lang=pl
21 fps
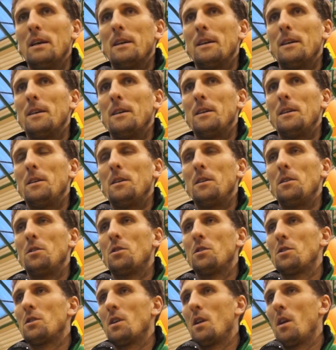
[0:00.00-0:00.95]
e, i, i
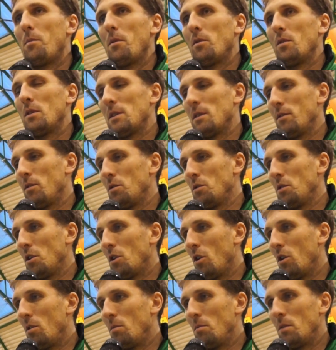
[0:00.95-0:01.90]
życzę na pewno
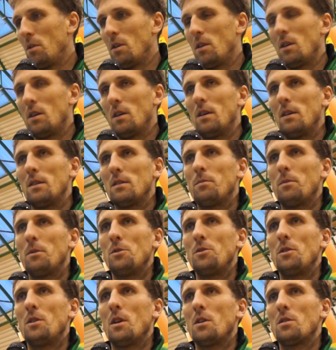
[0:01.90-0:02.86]
zawodnikom z
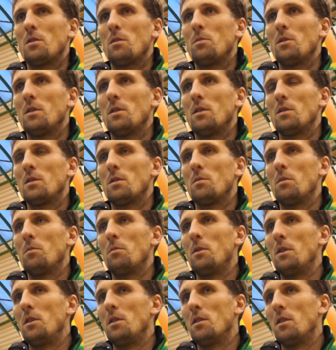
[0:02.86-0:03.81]
Będzina, żeby, żeby
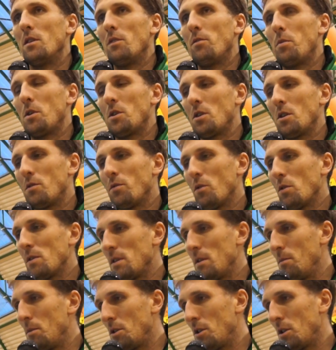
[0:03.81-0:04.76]
byli w pierwszej
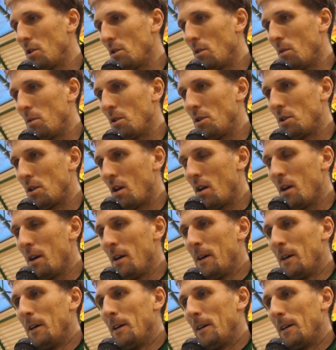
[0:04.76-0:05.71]
czwórce. Myślę, że to będzie
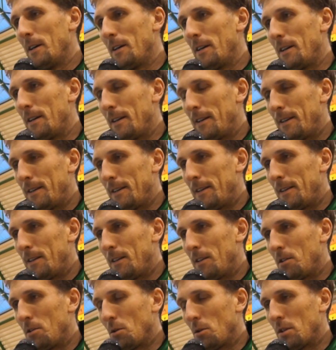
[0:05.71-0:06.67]

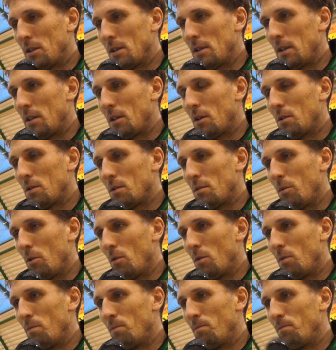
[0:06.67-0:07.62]
sukces dla tego
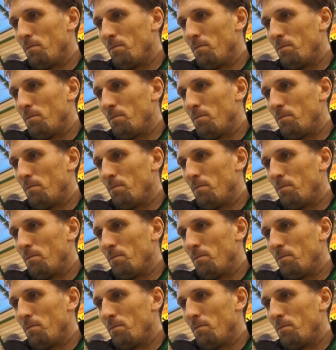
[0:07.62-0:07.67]
zespołu.